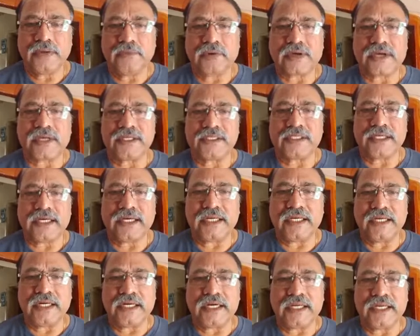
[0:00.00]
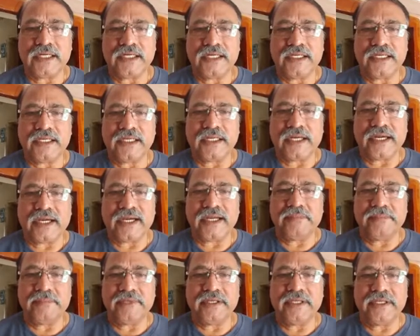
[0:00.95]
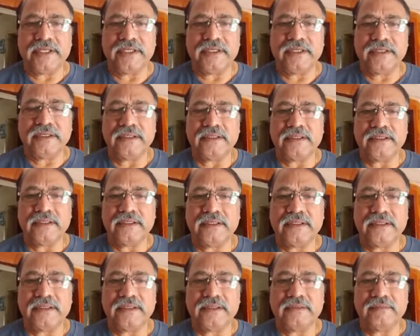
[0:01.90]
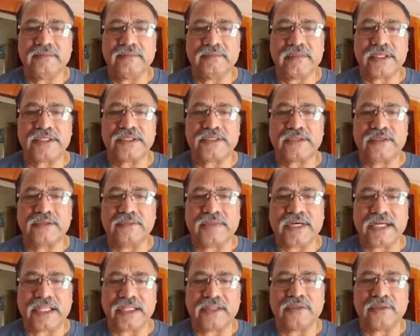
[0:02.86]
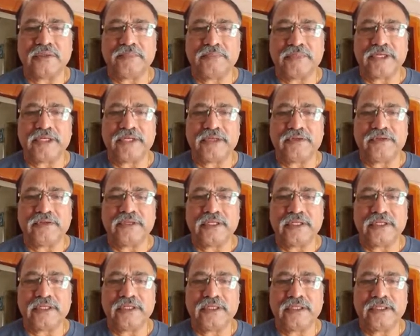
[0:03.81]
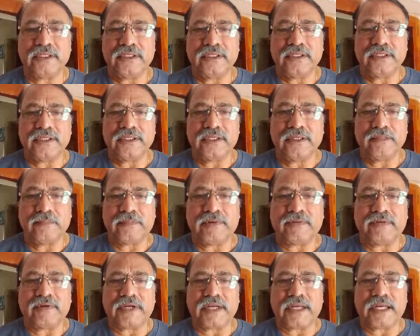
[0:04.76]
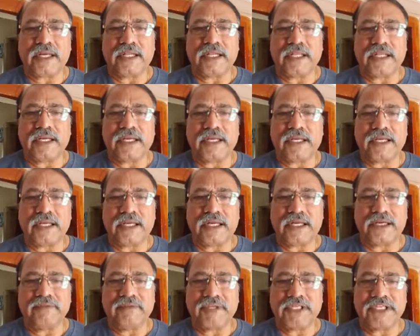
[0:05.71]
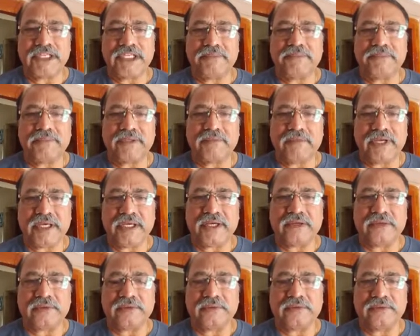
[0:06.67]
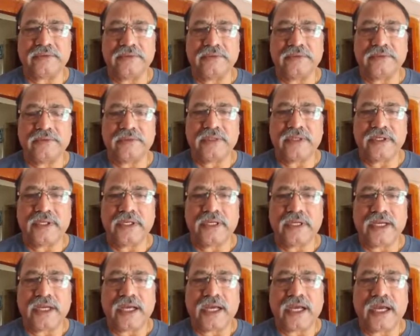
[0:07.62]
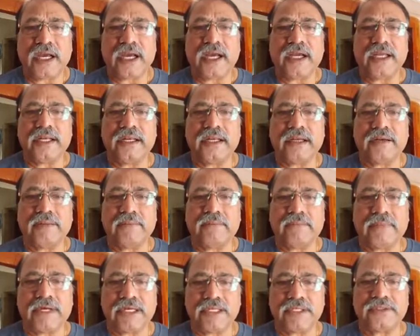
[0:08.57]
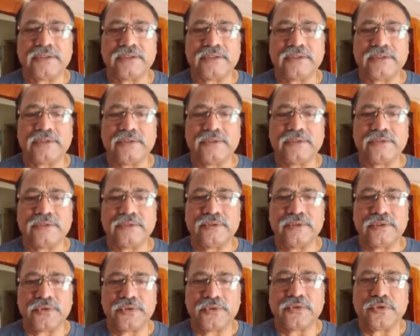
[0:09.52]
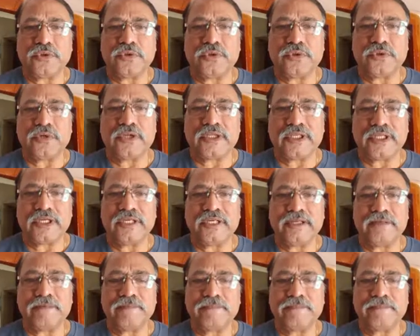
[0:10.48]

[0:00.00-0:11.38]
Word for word: ఒక్కసారి ఆల్రెడీ గాయపడి మనసులు బాధతో పెట్టుకుని పవన్ కళ్యాణ్ గారి విజ్ఞప్తి మేరకు ఆయన మనసుకు నొచ్చుకోకూడదని